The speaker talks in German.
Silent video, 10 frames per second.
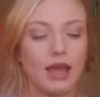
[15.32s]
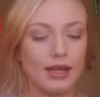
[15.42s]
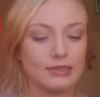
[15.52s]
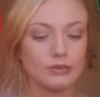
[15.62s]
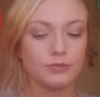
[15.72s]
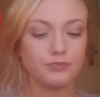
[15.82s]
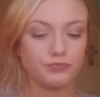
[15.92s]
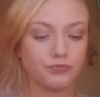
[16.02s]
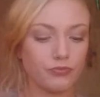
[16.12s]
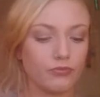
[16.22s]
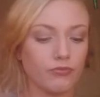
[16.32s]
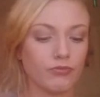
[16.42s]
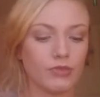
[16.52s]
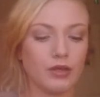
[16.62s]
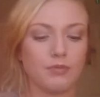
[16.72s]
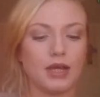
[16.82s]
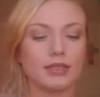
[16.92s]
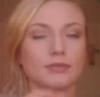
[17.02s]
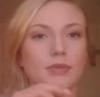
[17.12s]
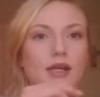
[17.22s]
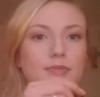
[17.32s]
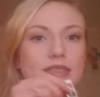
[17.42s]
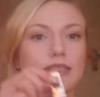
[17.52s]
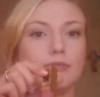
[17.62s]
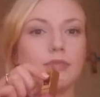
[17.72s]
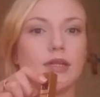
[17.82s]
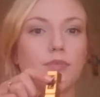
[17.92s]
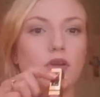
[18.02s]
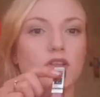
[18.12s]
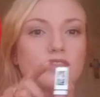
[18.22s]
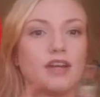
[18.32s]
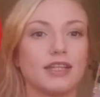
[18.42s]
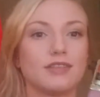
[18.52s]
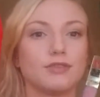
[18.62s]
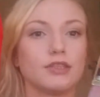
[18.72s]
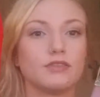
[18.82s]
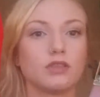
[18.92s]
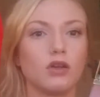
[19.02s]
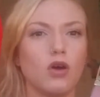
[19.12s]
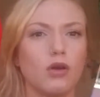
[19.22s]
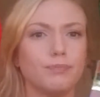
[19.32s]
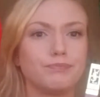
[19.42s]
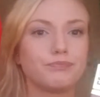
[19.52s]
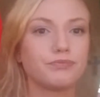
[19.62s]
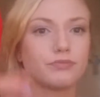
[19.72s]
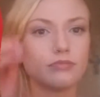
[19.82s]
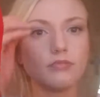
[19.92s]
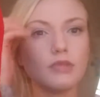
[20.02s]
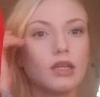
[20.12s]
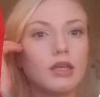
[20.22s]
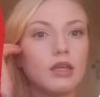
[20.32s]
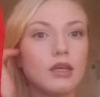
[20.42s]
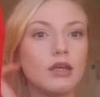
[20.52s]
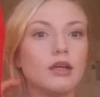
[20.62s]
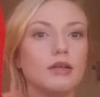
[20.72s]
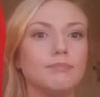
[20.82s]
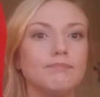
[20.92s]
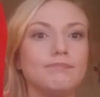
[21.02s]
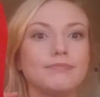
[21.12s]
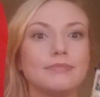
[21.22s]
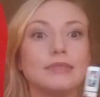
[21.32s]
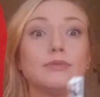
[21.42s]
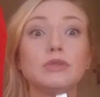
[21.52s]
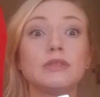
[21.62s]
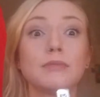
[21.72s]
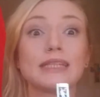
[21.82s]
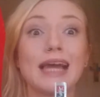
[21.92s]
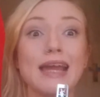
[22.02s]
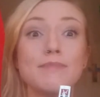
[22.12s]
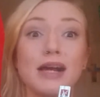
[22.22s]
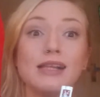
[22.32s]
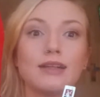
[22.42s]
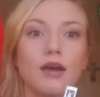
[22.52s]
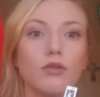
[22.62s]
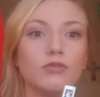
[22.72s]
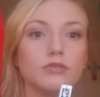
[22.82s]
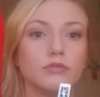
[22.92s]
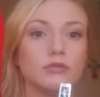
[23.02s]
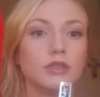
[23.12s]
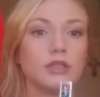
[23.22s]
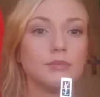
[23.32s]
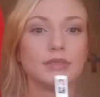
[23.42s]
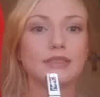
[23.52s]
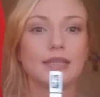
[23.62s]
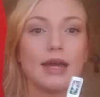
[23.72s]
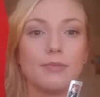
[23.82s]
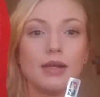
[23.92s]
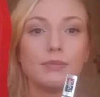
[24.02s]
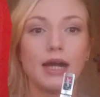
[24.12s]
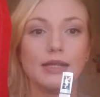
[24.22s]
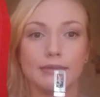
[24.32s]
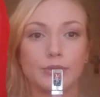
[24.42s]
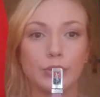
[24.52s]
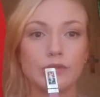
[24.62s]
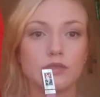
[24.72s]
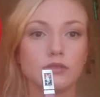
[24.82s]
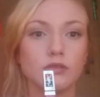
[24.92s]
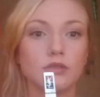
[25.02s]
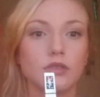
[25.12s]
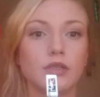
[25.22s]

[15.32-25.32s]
Also mm, mache ich mal mit dem Lipgloss weiter von Yves Saint Laurent. Ähm, ich musste ihn mir dreimal kaufen, bis ich ihn einmal behalten konnte.